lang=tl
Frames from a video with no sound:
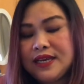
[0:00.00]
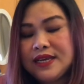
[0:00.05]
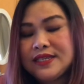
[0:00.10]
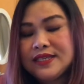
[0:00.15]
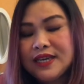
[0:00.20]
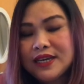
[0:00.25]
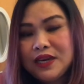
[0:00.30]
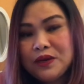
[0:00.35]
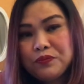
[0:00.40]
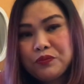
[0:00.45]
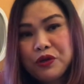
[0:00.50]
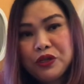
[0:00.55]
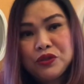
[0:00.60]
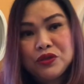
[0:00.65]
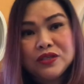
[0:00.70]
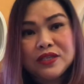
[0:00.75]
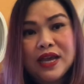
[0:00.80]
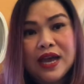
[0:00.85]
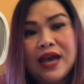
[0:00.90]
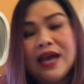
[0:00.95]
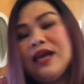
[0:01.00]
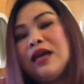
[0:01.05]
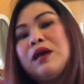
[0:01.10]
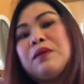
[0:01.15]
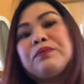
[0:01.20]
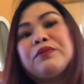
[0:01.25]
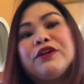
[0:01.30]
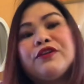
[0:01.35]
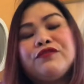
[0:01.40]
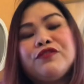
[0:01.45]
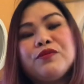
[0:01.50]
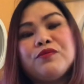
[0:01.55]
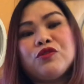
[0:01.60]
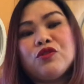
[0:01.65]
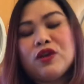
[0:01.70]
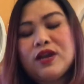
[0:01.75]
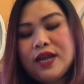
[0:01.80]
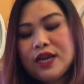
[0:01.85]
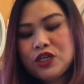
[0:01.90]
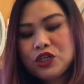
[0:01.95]
isa rin po ito sa perfume
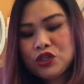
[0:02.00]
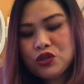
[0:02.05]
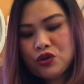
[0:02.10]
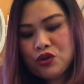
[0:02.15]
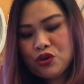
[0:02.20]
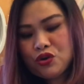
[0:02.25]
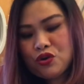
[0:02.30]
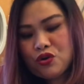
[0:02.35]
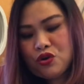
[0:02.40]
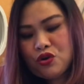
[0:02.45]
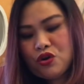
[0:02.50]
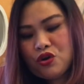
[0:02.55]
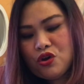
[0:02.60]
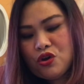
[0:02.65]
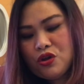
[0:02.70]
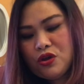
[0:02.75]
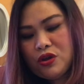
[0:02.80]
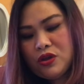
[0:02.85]
collection ko.